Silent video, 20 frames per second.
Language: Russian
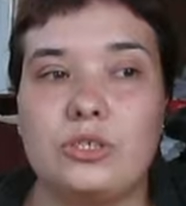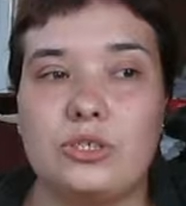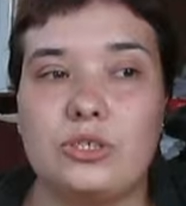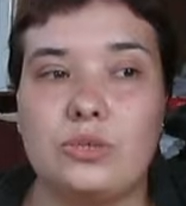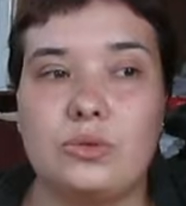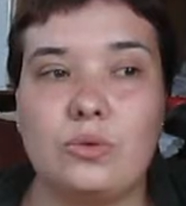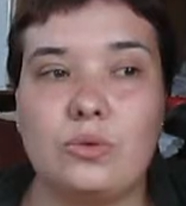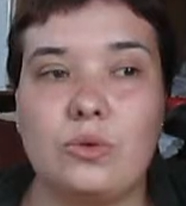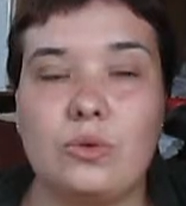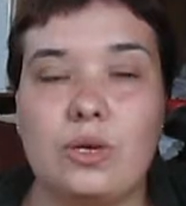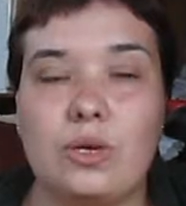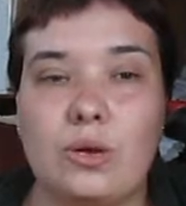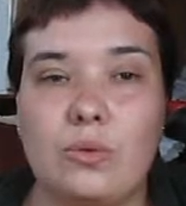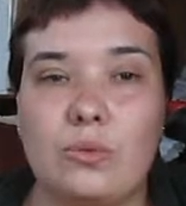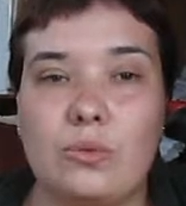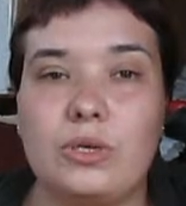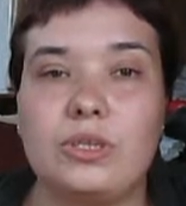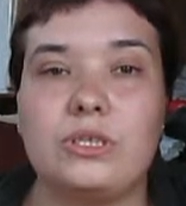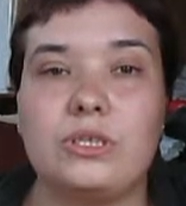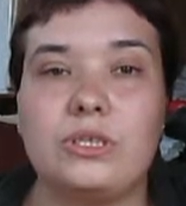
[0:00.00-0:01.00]
что
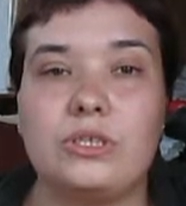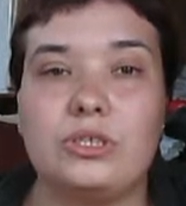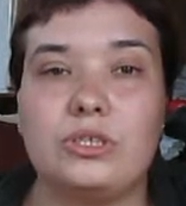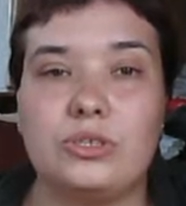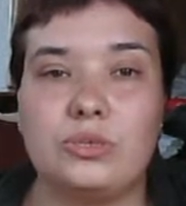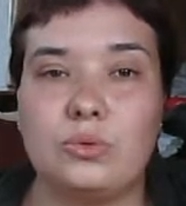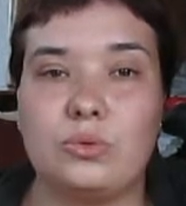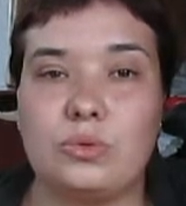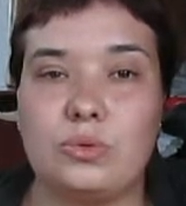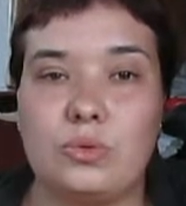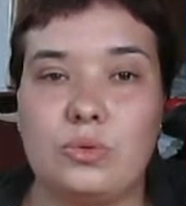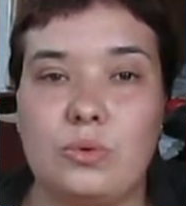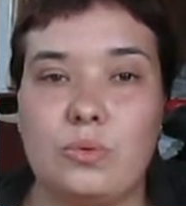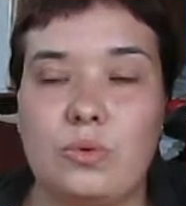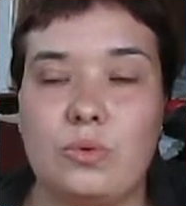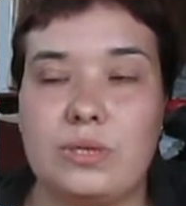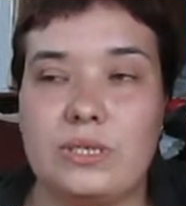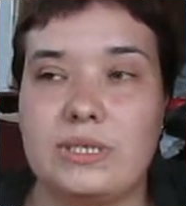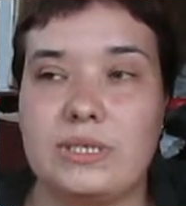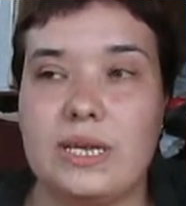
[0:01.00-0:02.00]
какой-то еще
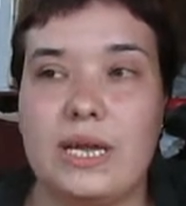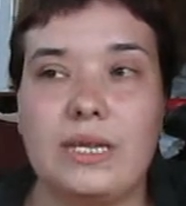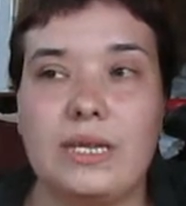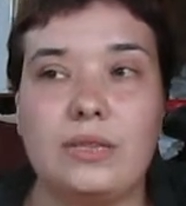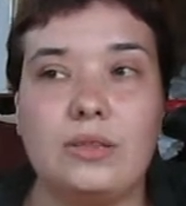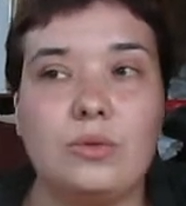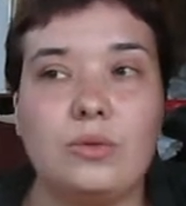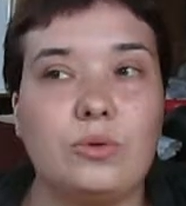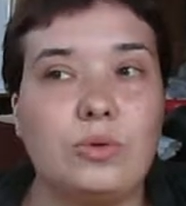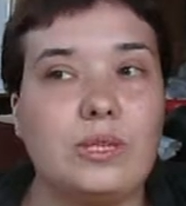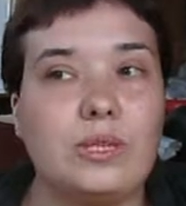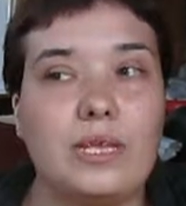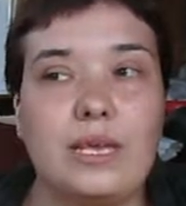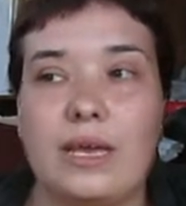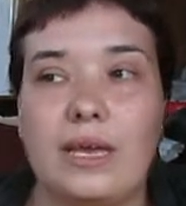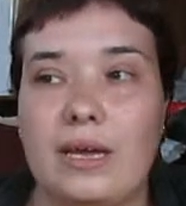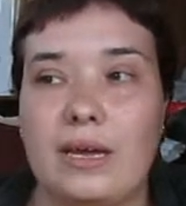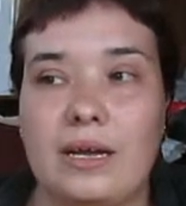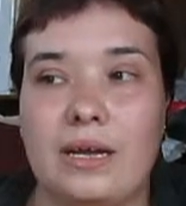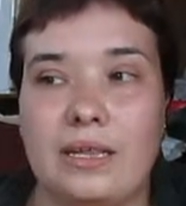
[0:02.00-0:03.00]
другой сайт, но не
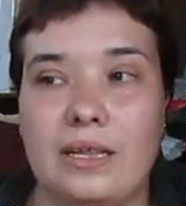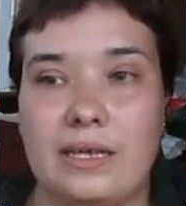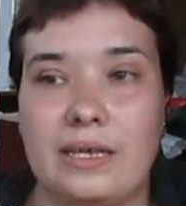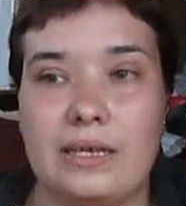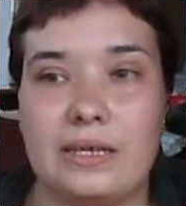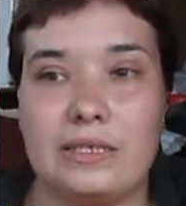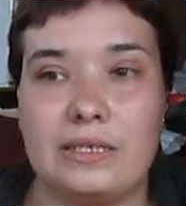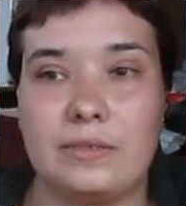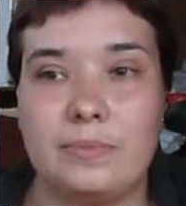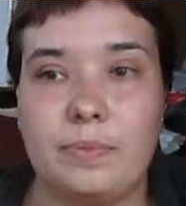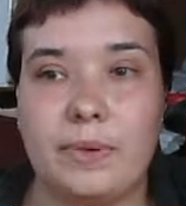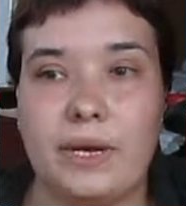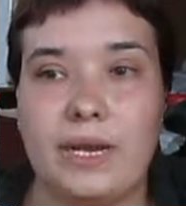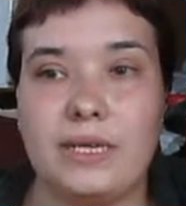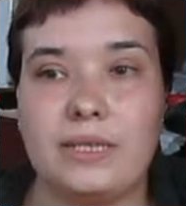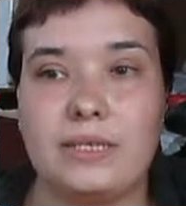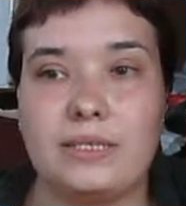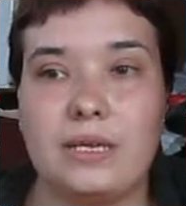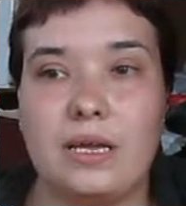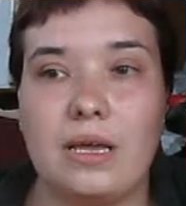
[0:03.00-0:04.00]

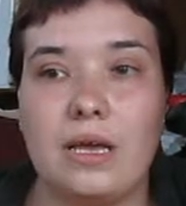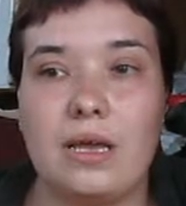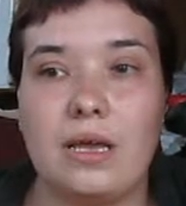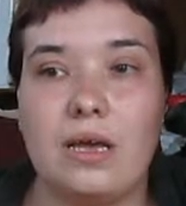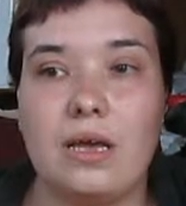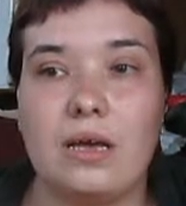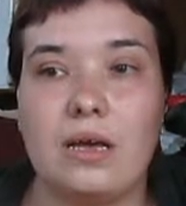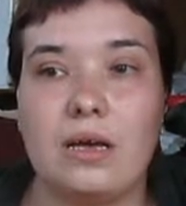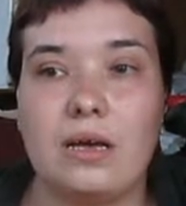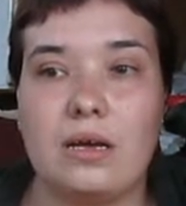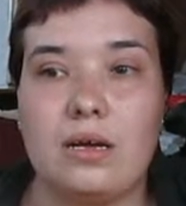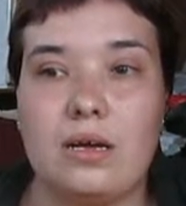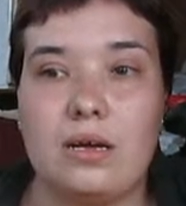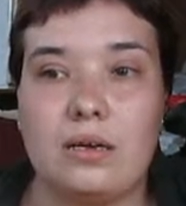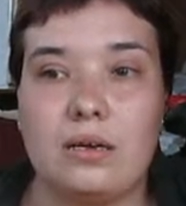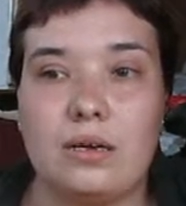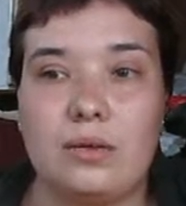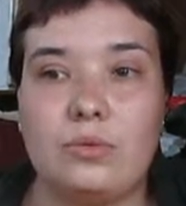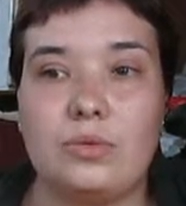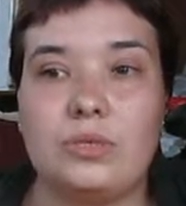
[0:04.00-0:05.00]
AliExpress,
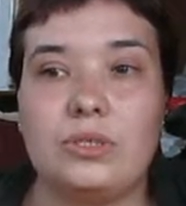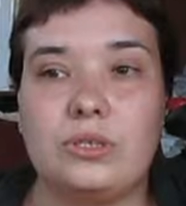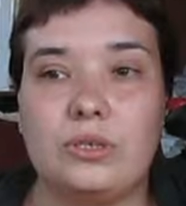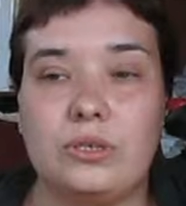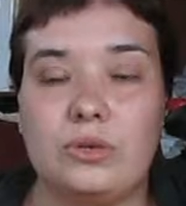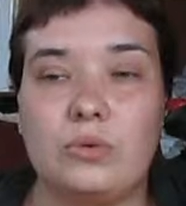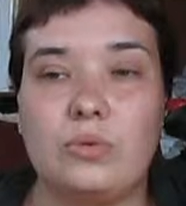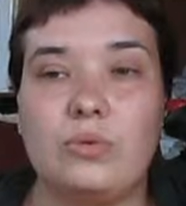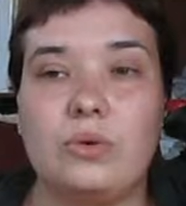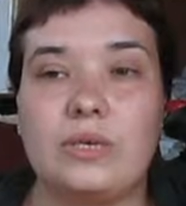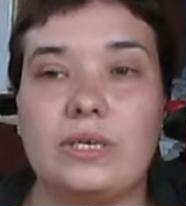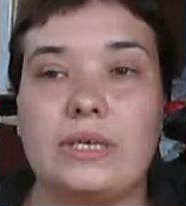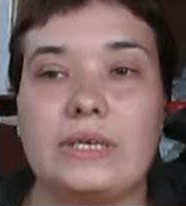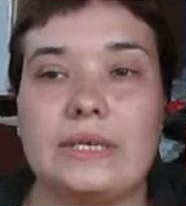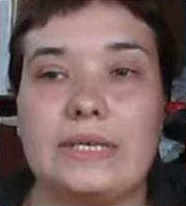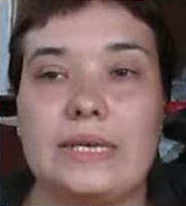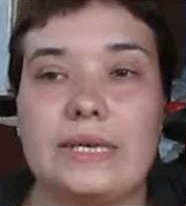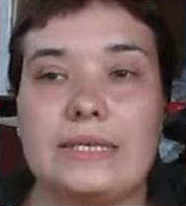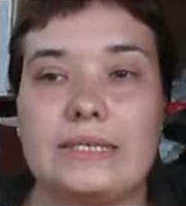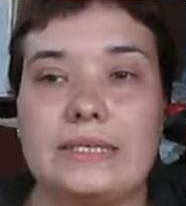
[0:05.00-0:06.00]
а какой-то другой
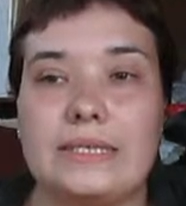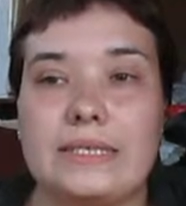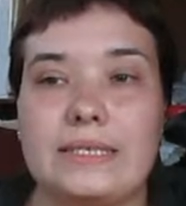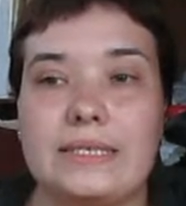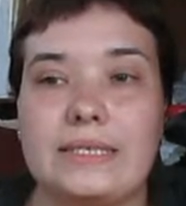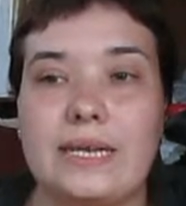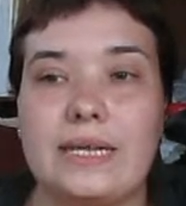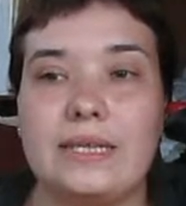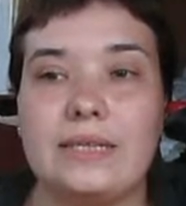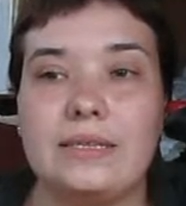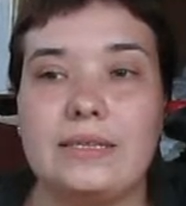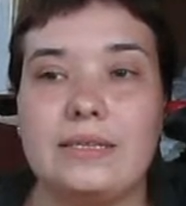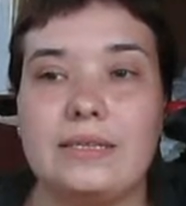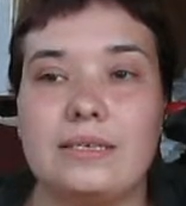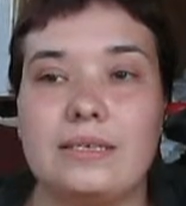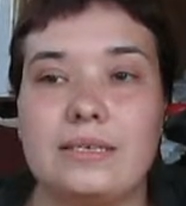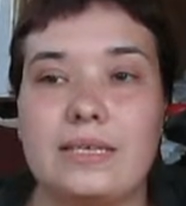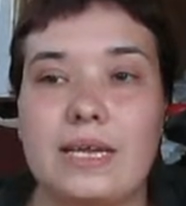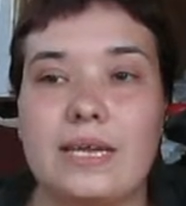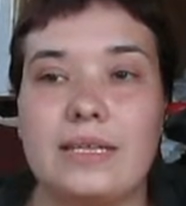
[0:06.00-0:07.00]
китайский
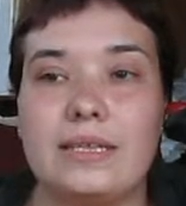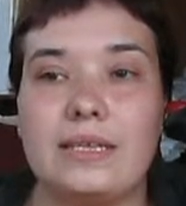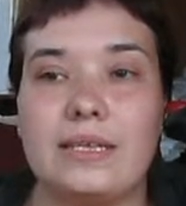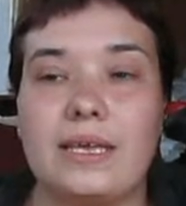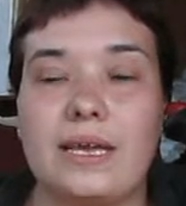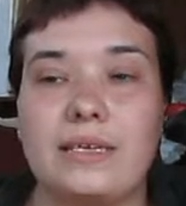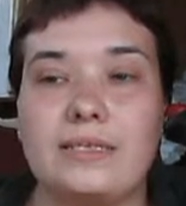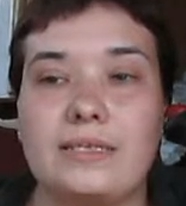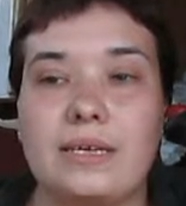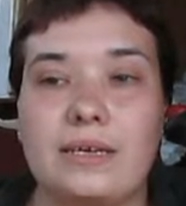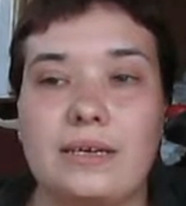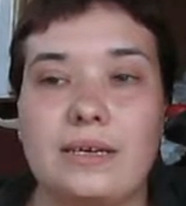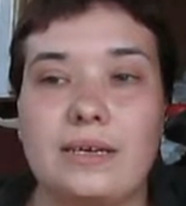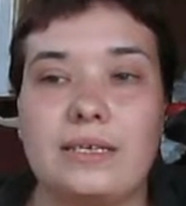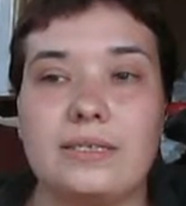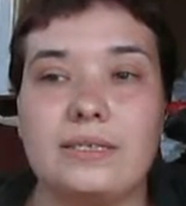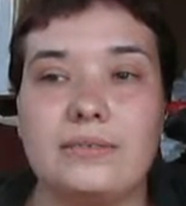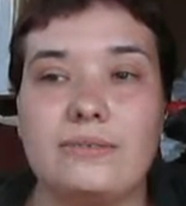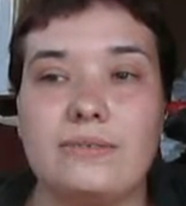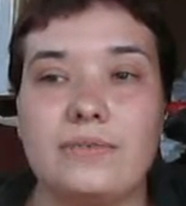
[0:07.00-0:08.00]
сайт. Я
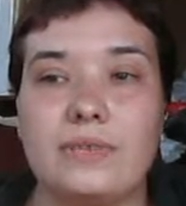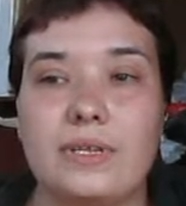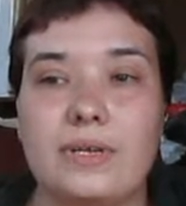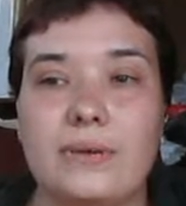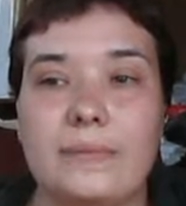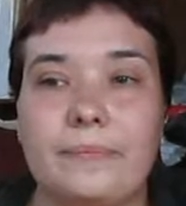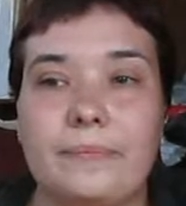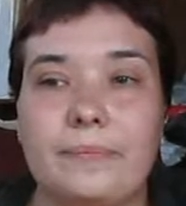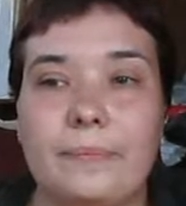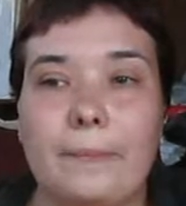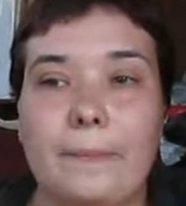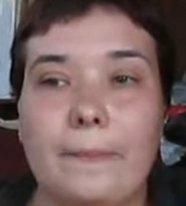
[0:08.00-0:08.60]
заказывала